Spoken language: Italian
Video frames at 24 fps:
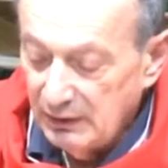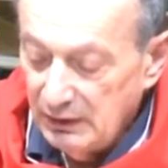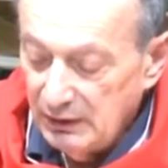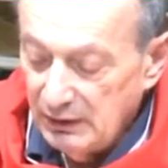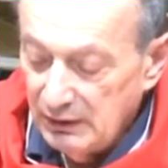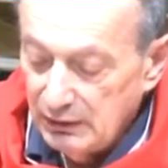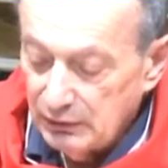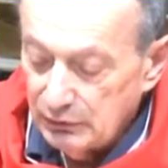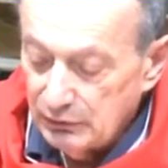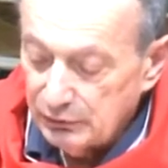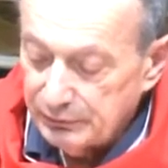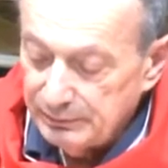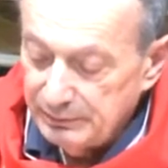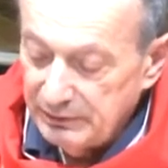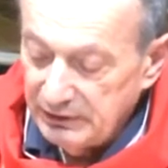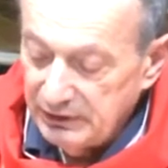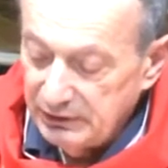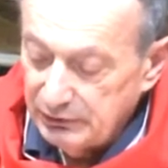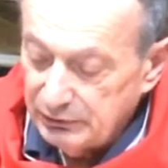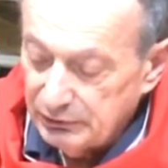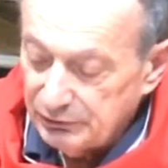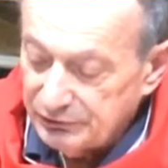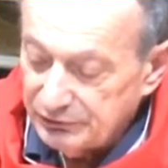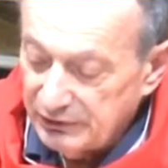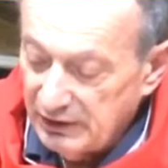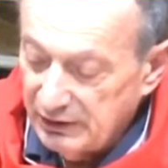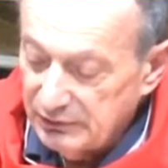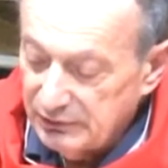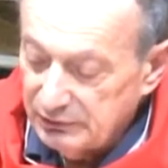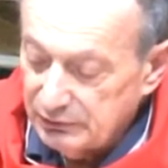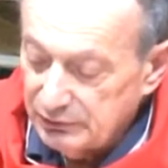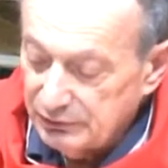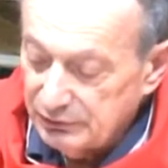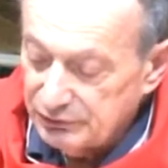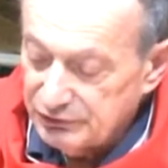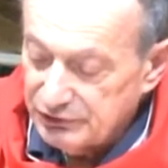Lo Spirito
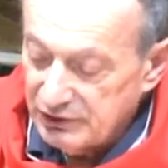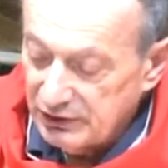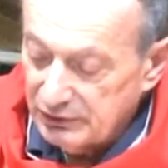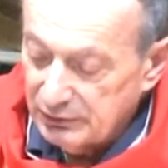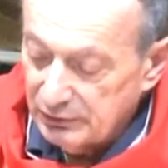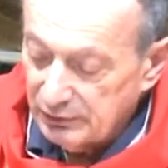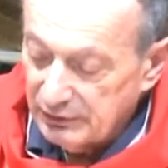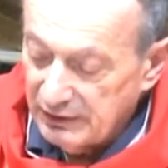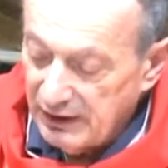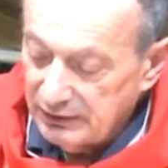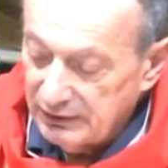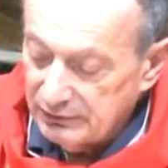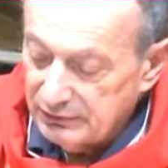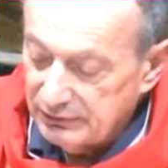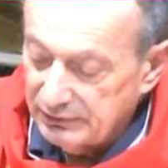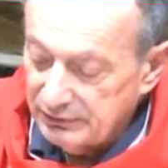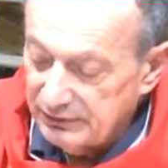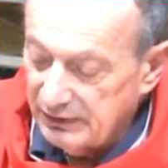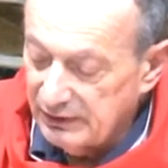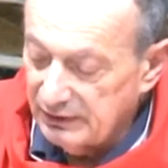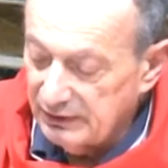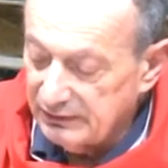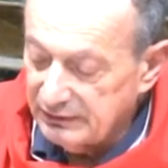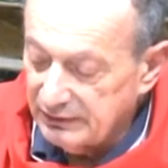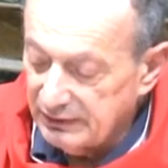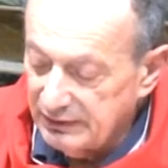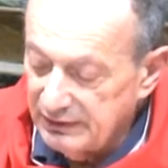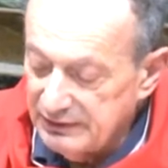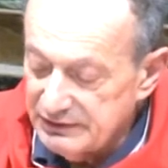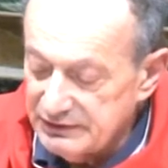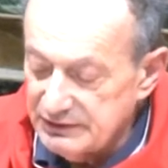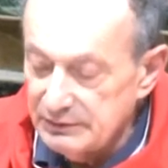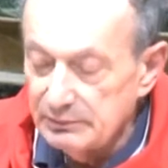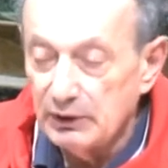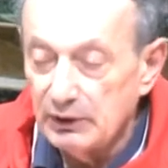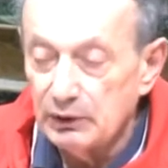Santo ci ha donato nella
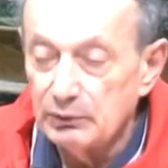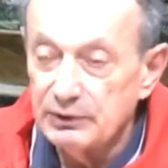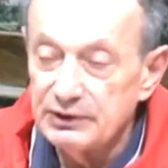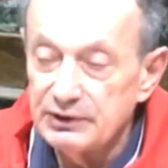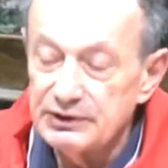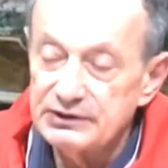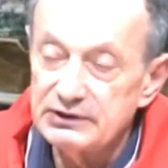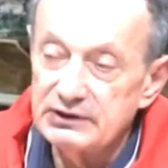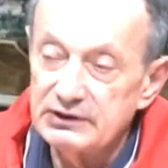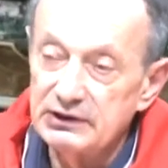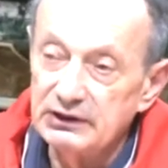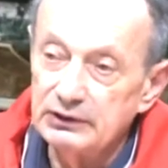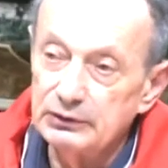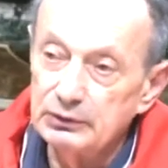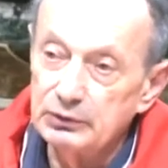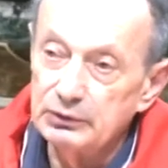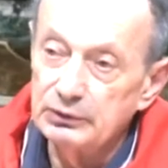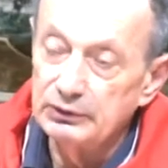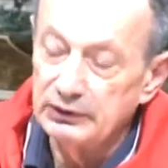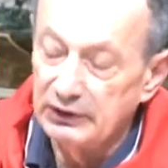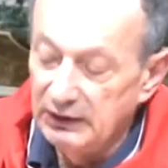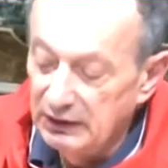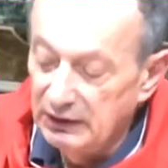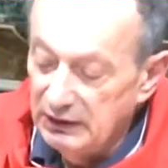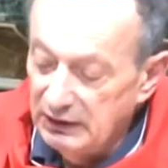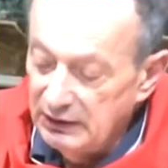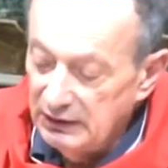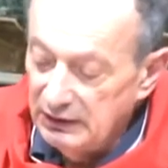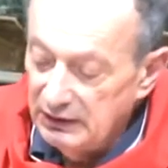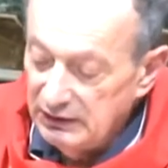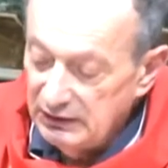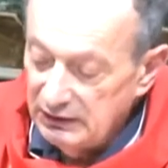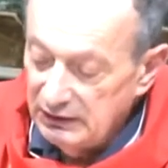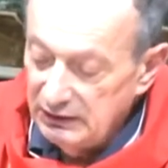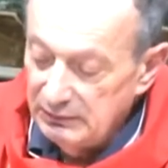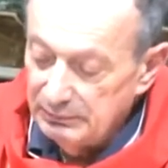Cresima questi doni,
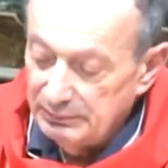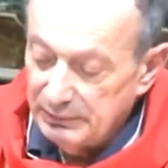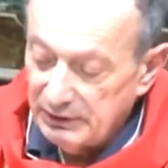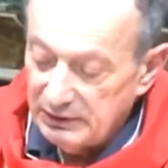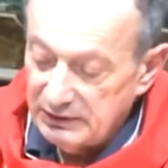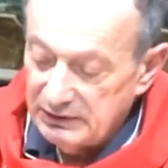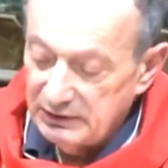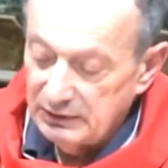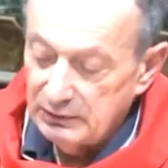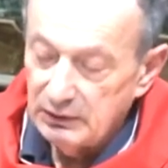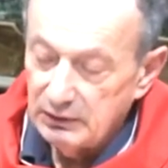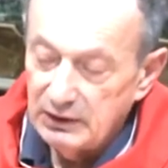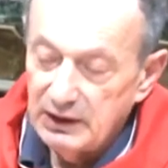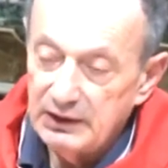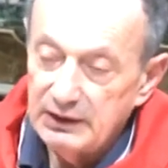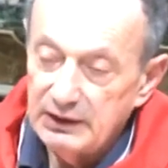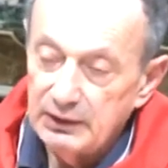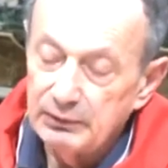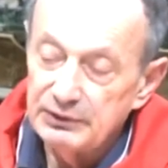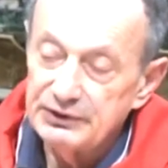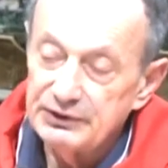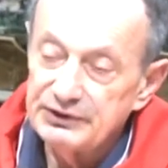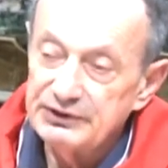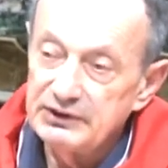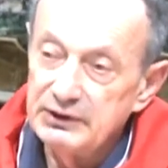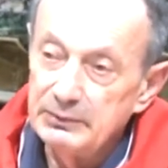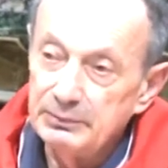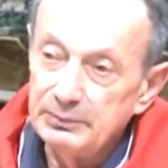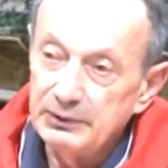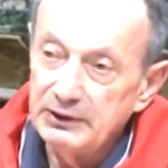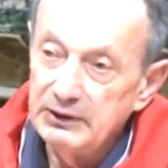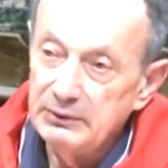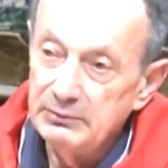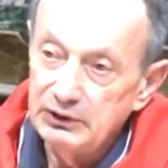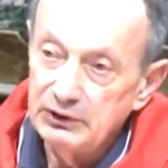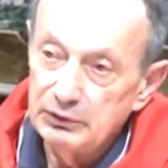in particolare questi
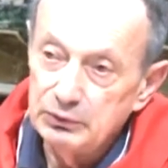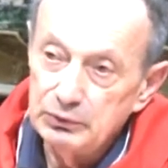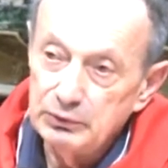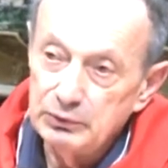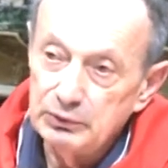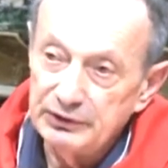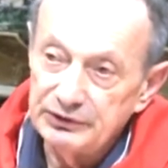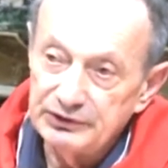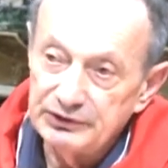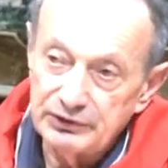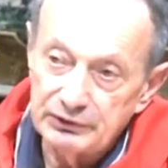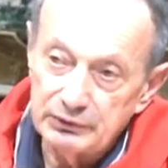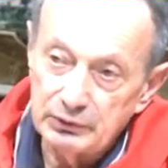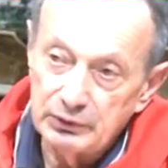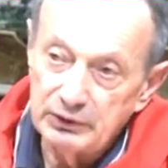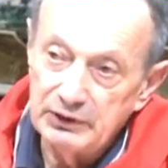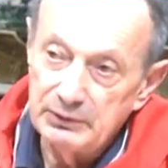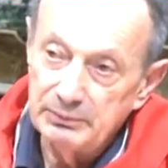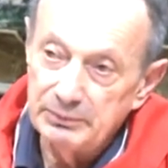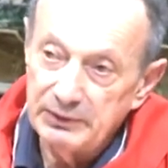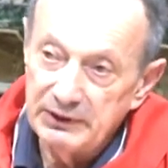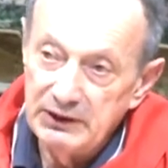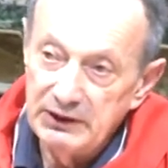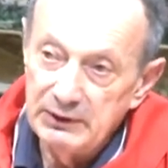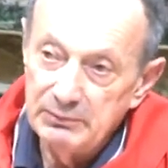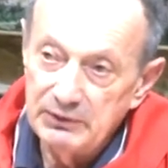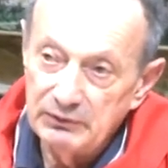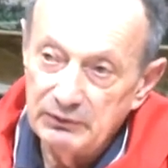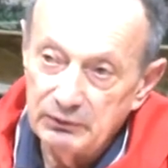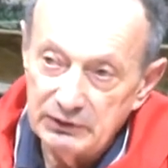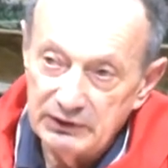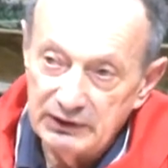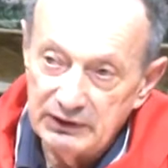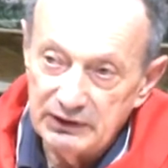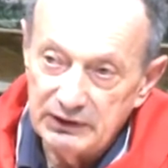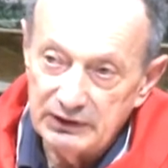primi due, se sono i primi vuol
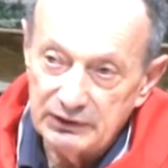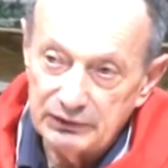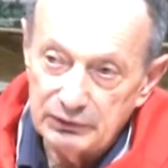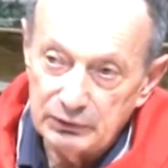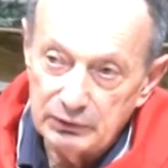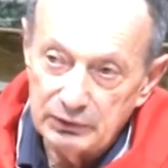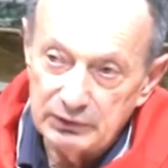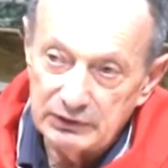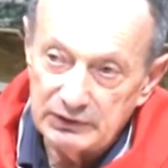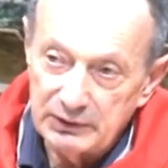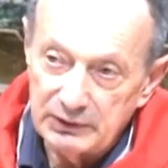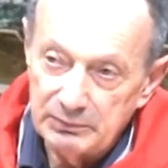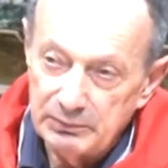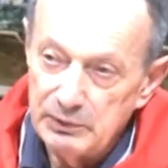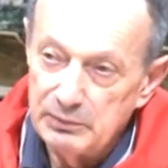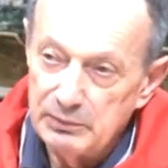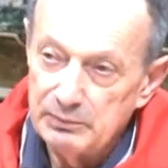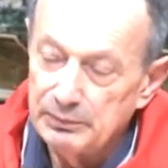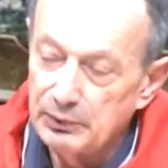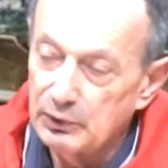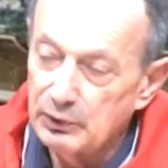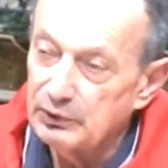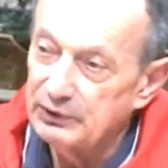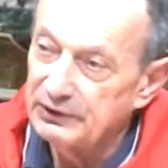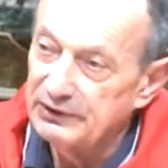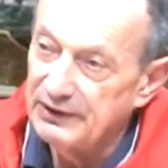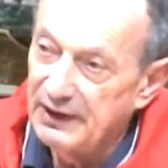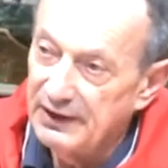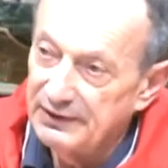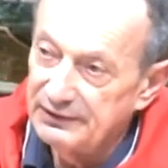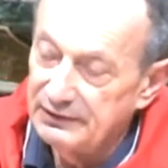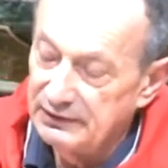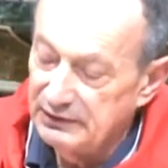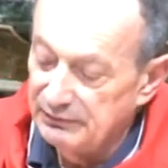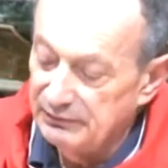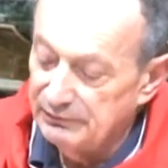dire che sono tra i più
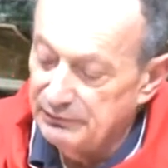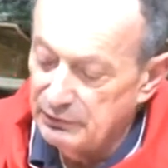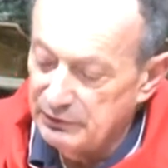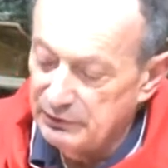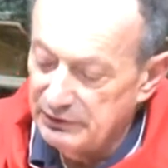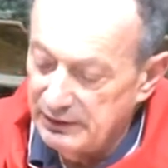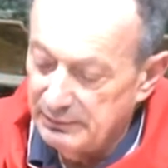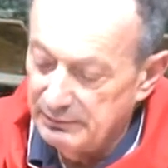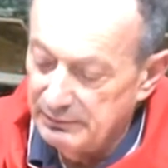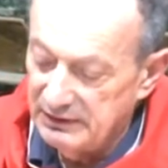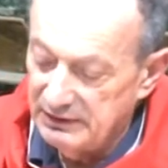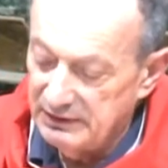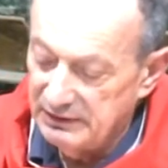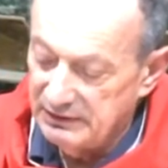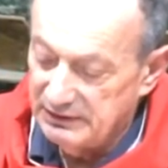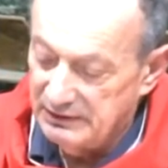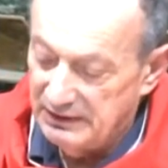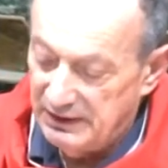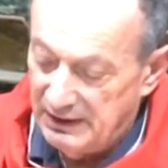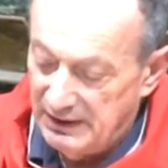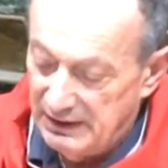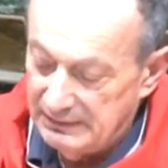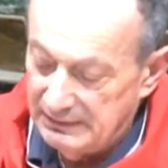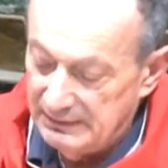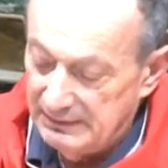importanti e fondamentali.